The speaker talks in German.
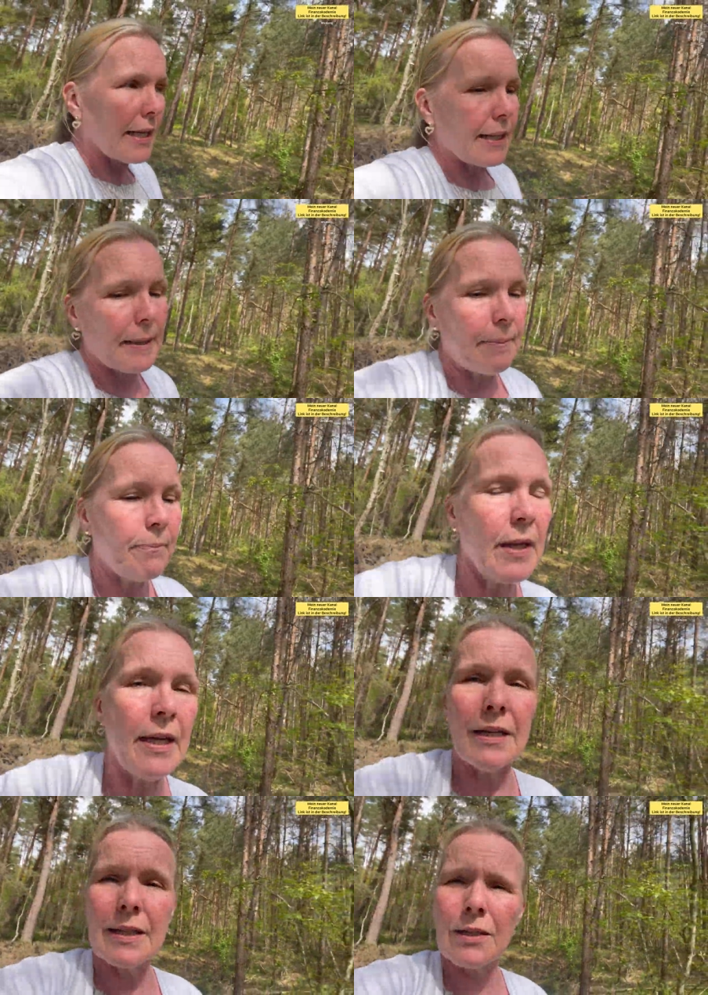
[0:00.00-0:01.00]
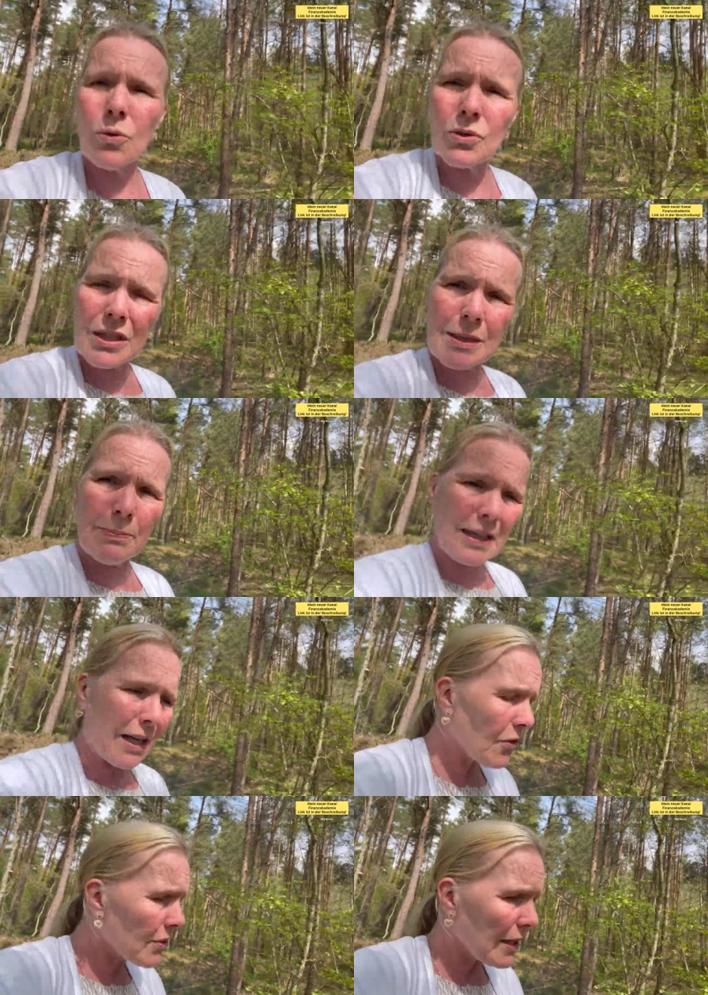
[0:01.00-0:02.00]
Ähm, und ich bin
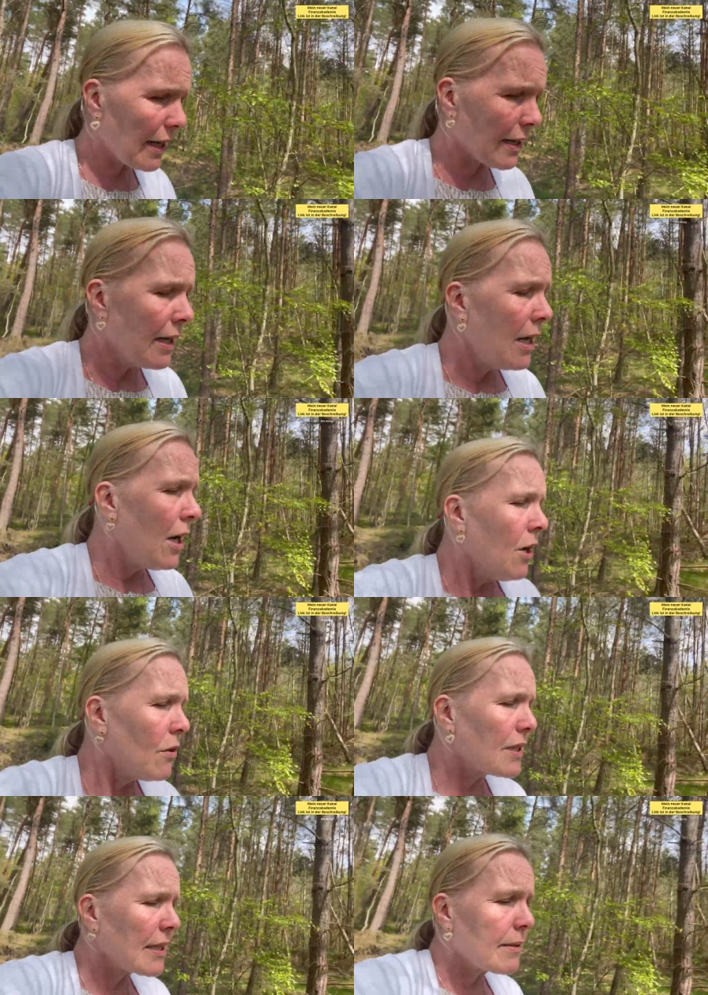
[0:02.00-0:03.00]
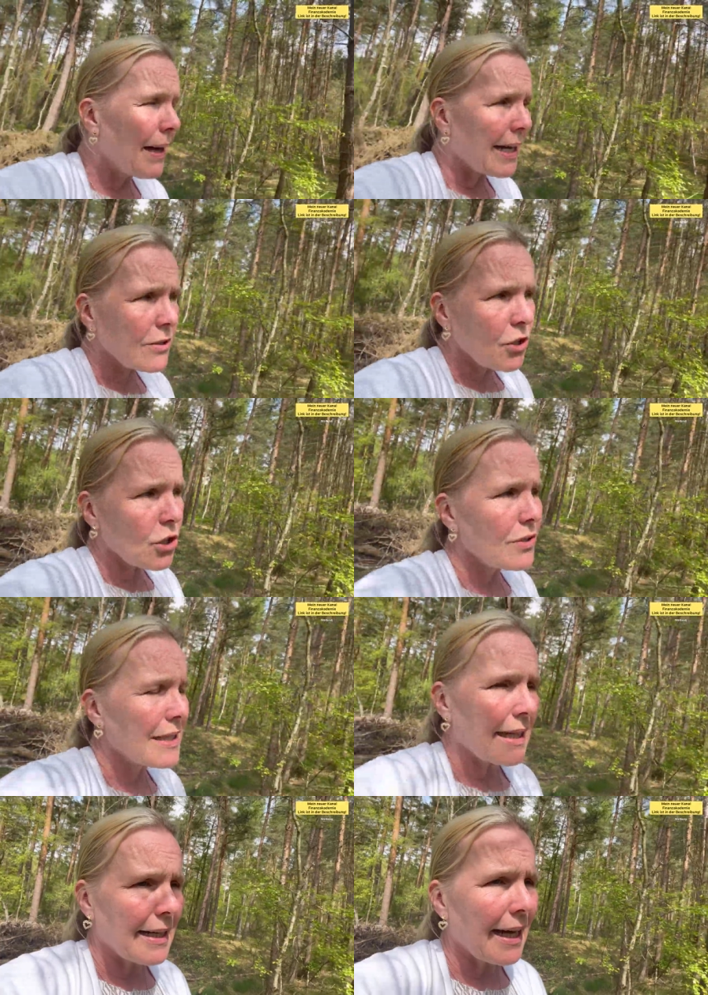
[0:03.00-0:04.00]
rausgegangen und ich merkte schon
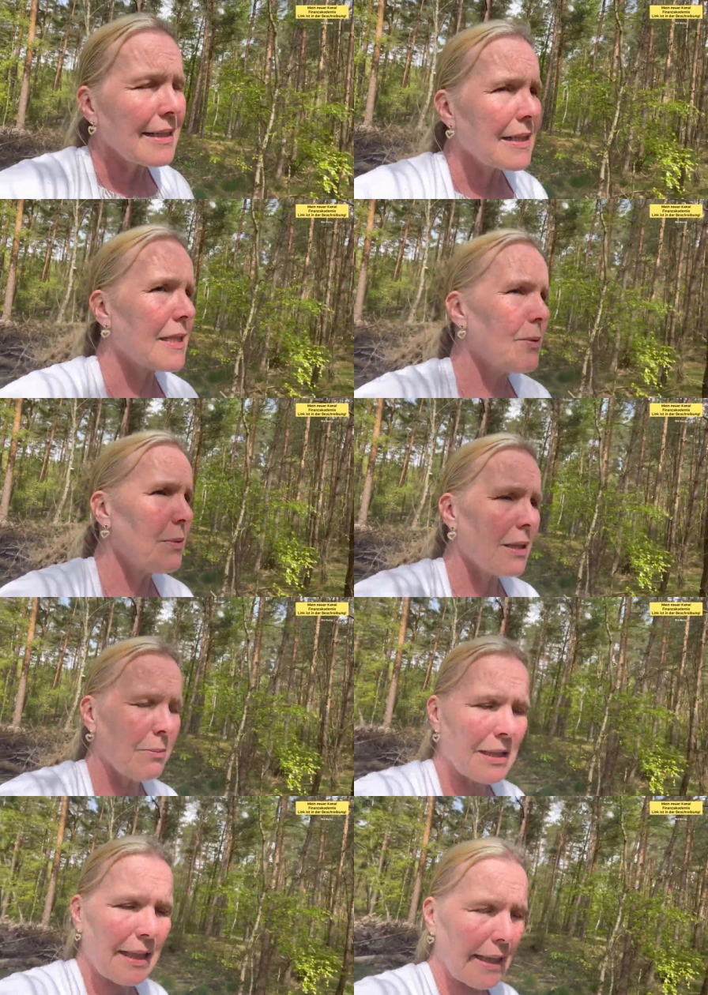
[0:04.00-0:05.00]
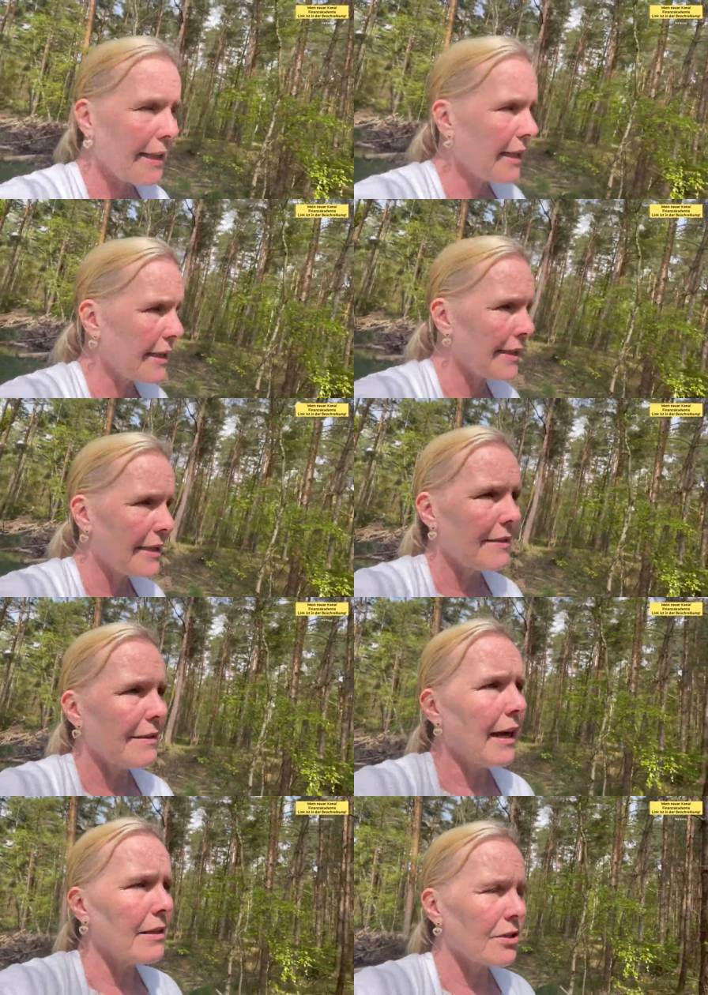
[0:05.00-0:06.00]
in der Nacht, als ich mich mit ihr hingelegt hatte,
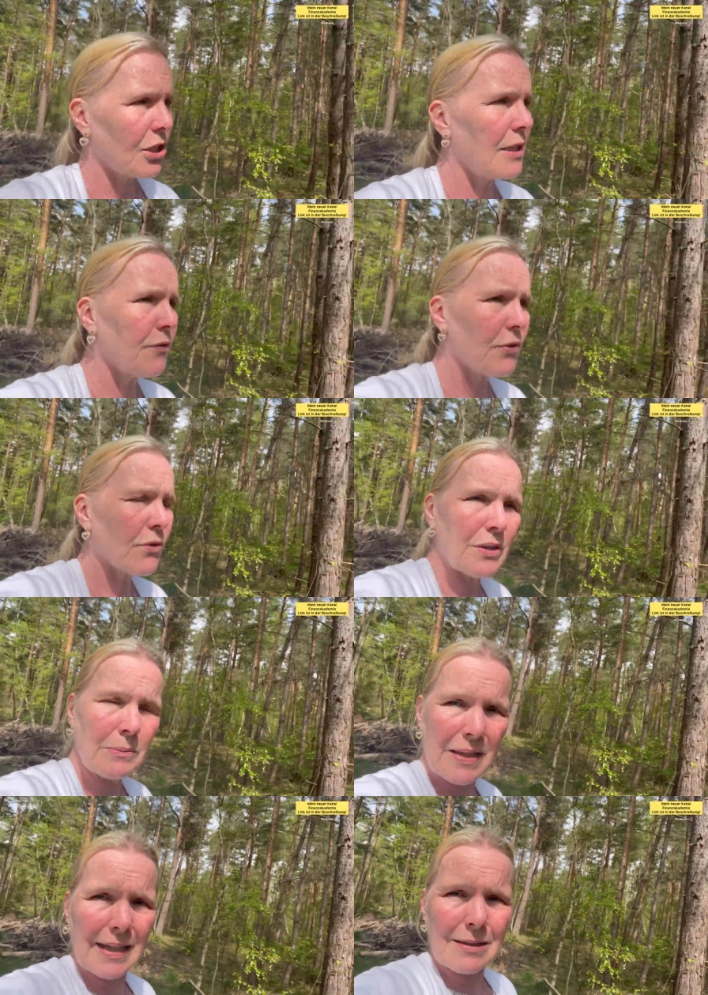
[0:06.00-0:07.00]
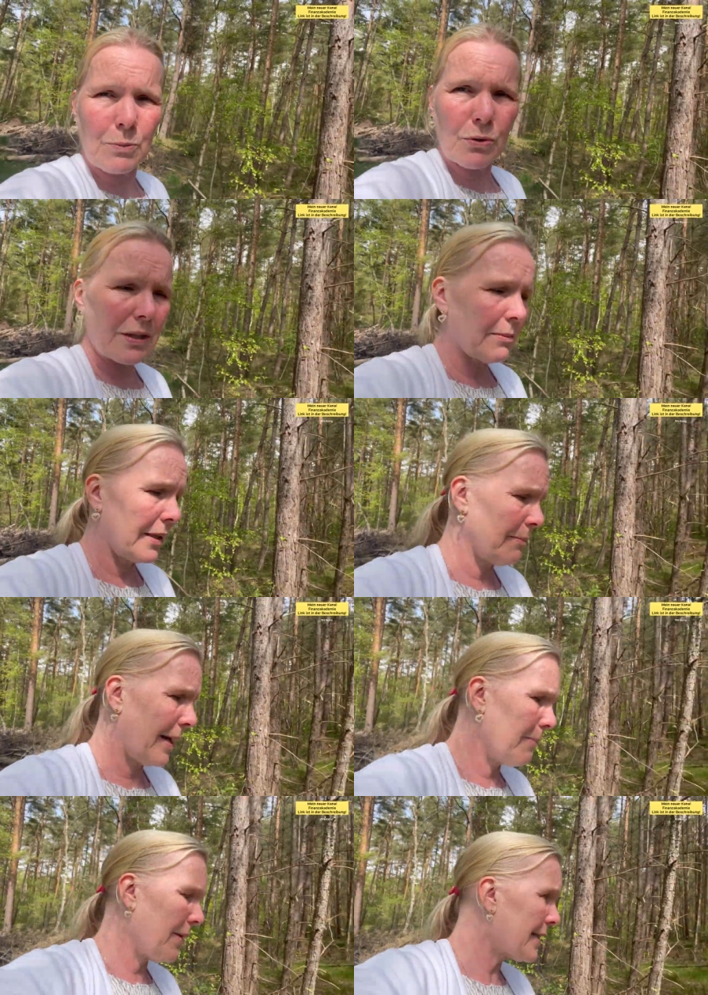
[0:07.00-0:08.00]
sie schlief zu dem Zeitpunkt immer in
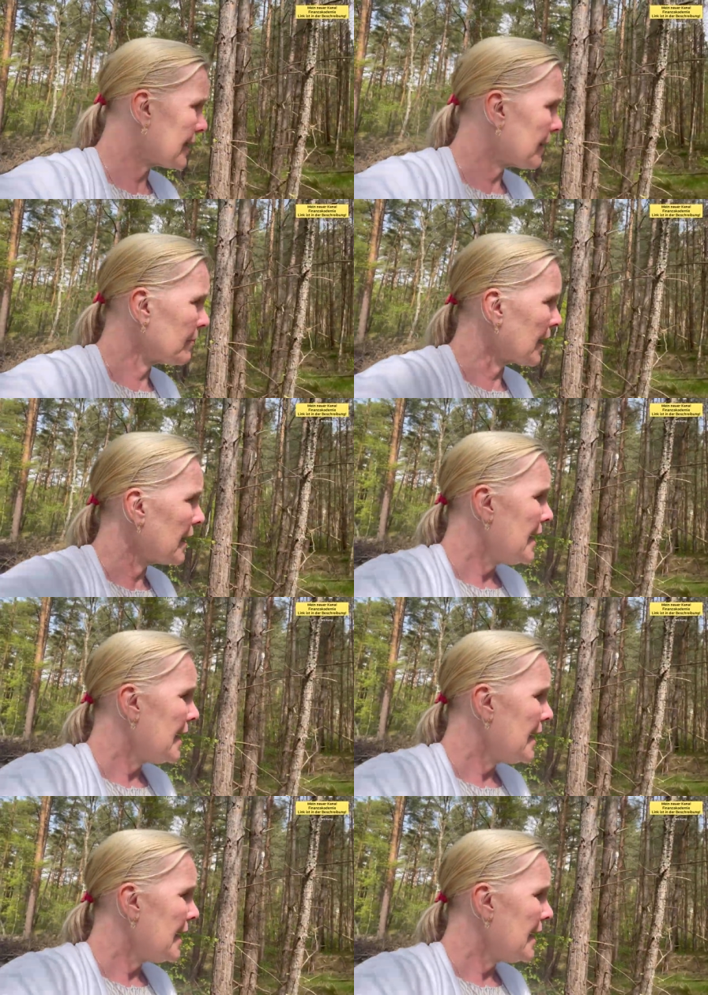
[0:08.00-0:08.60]
meinem Bett neben mir,